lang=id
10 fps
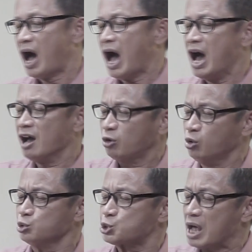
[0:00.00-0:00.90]

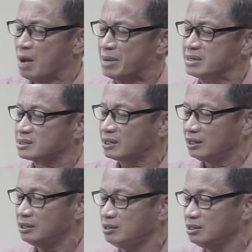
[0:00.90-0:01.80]
aku sama
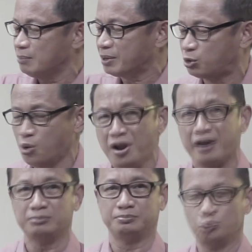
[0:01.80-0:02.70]
sekali tidak
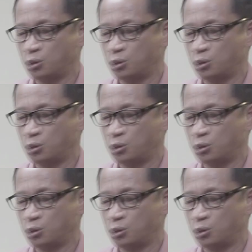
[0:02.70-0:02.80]
berguna